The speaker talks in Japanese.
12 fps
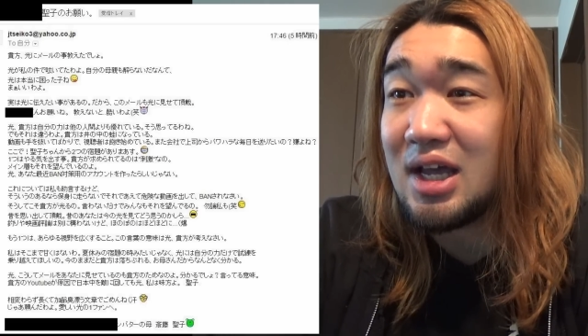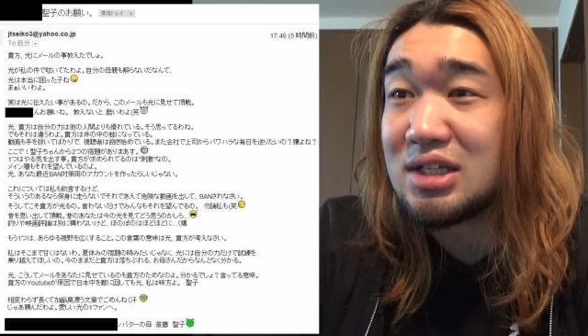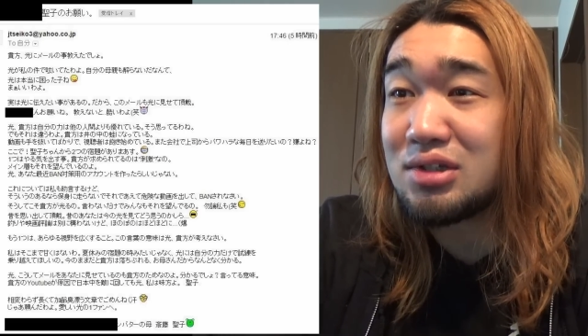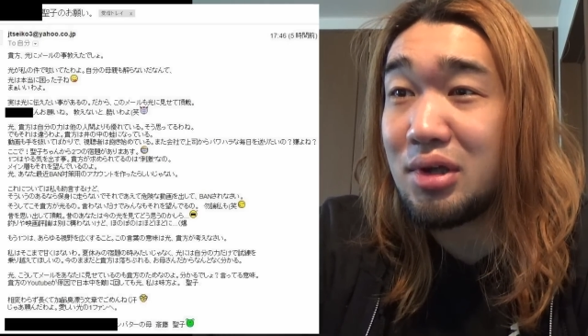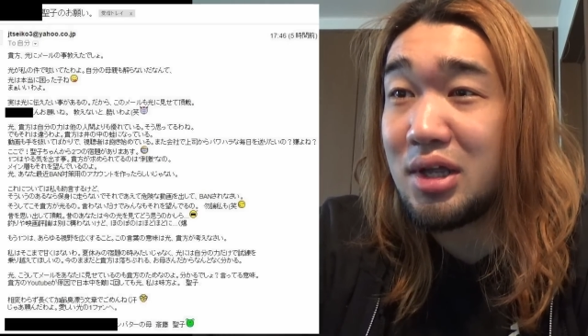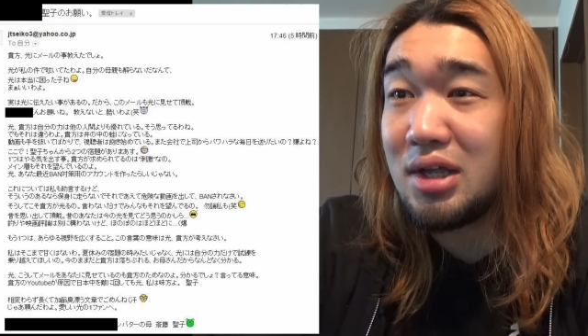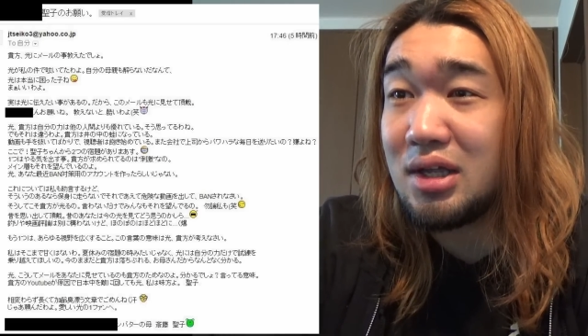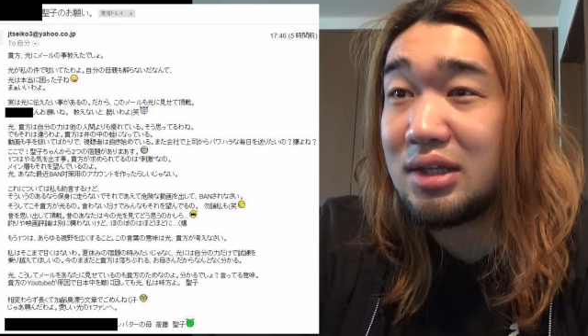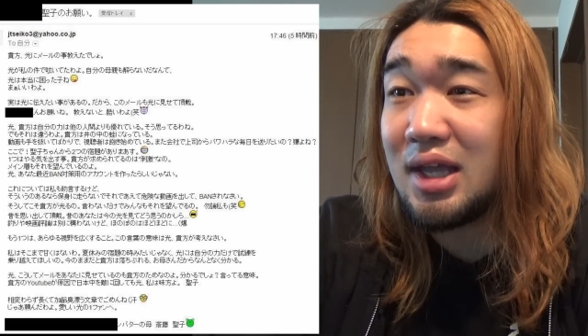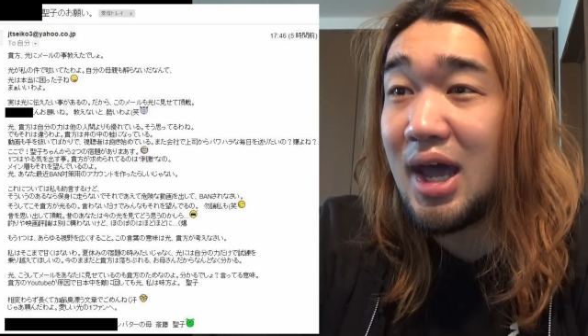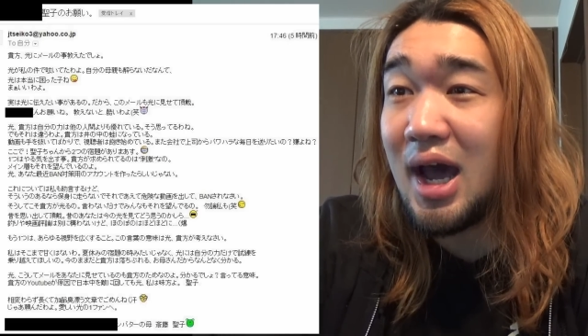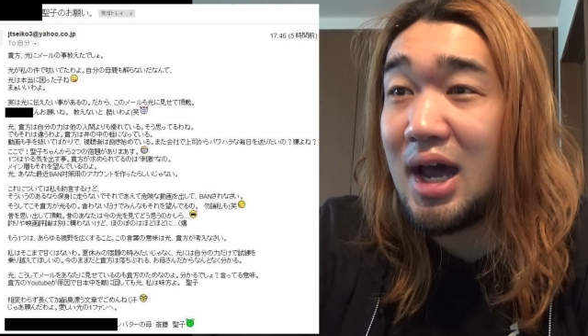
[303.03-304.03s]
それ
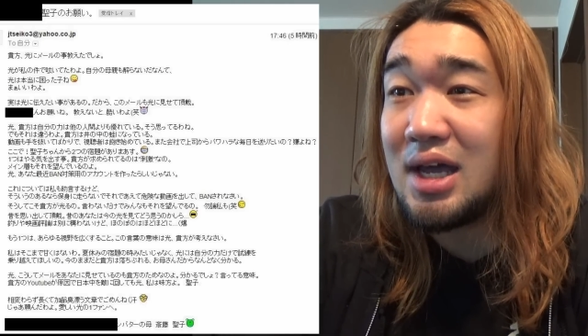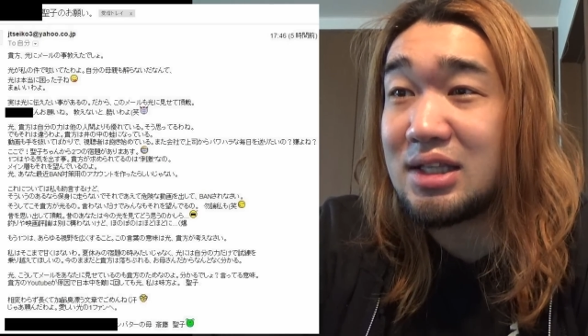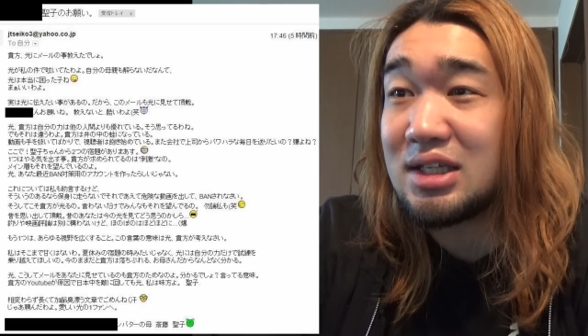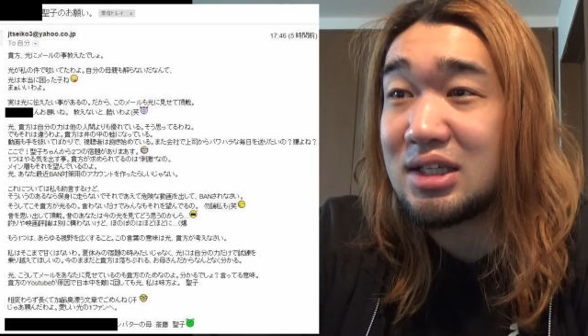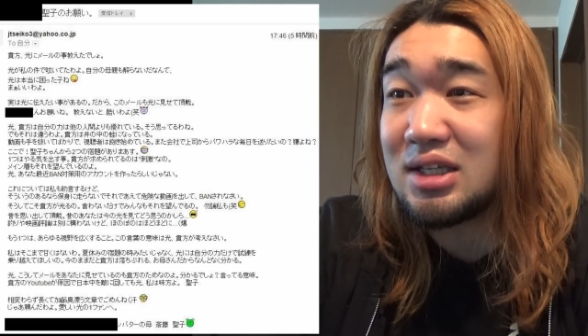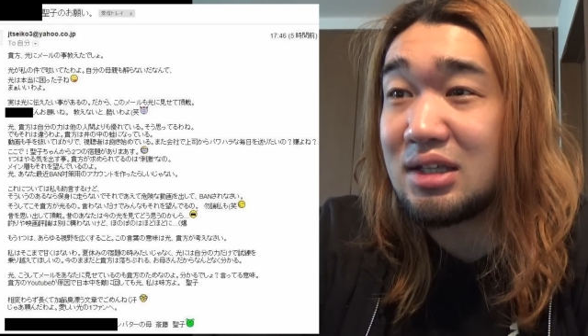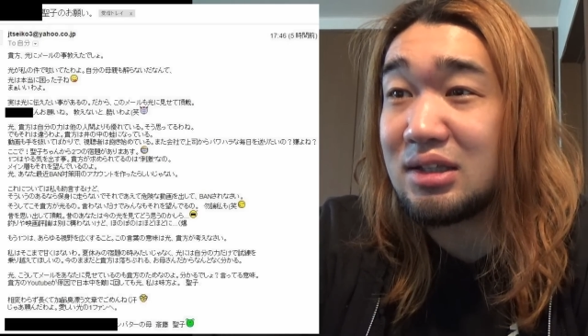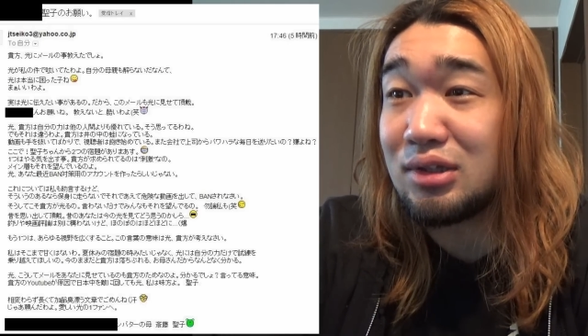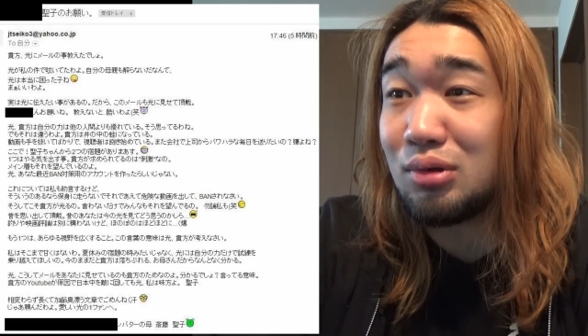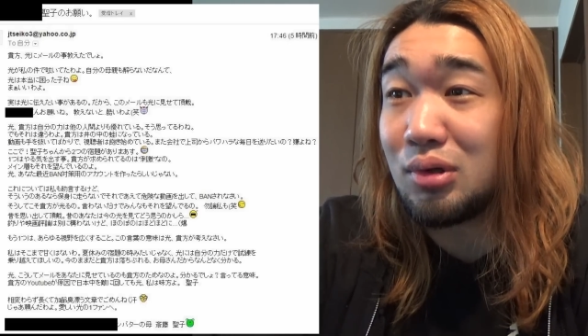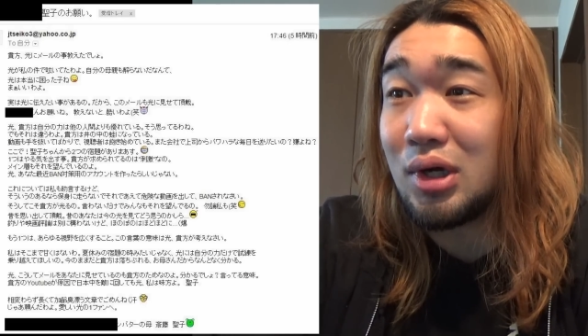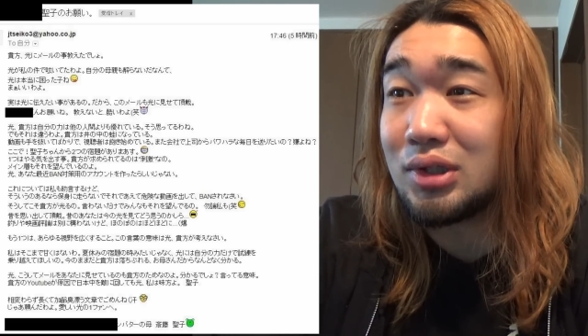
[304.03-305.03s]
であえて危険な
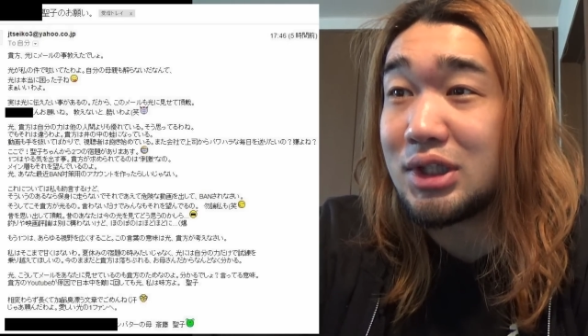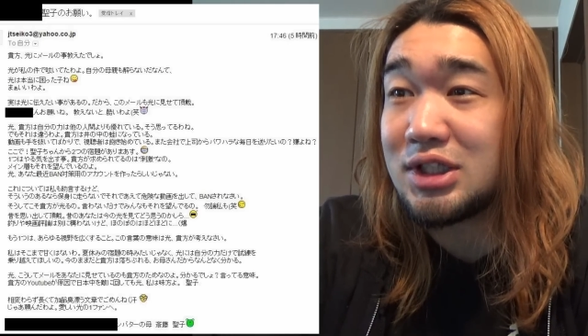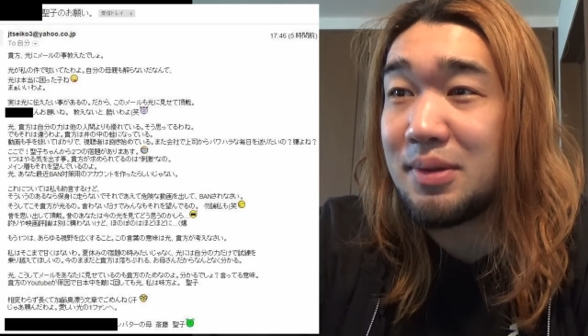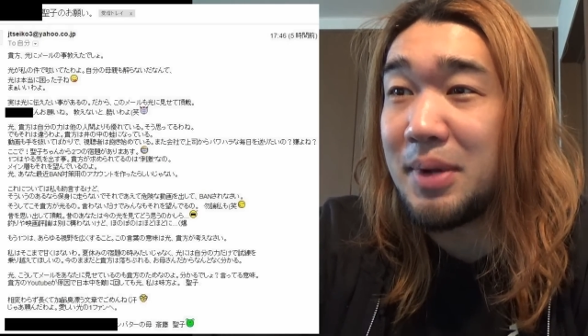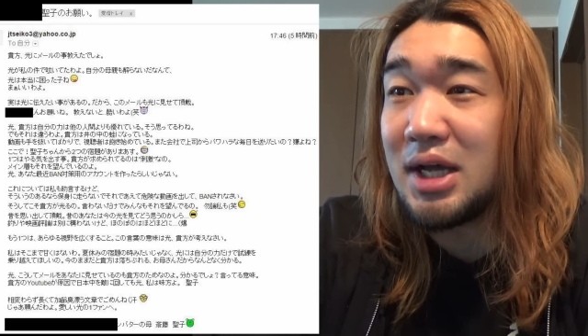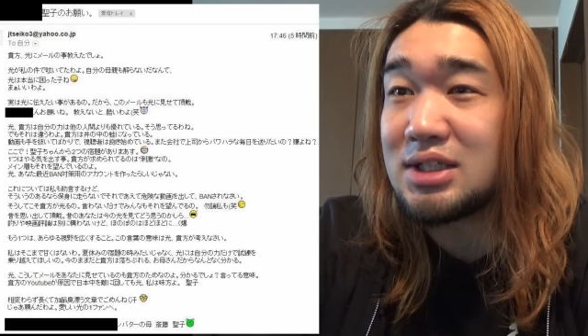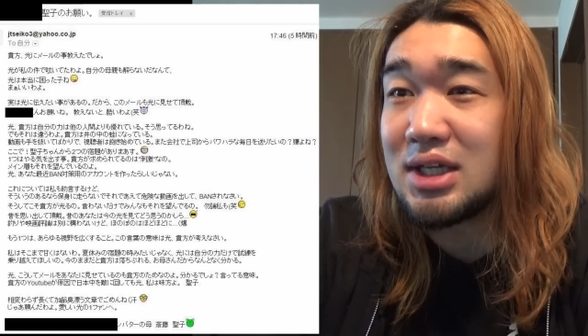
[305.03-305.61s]
動画を出してバン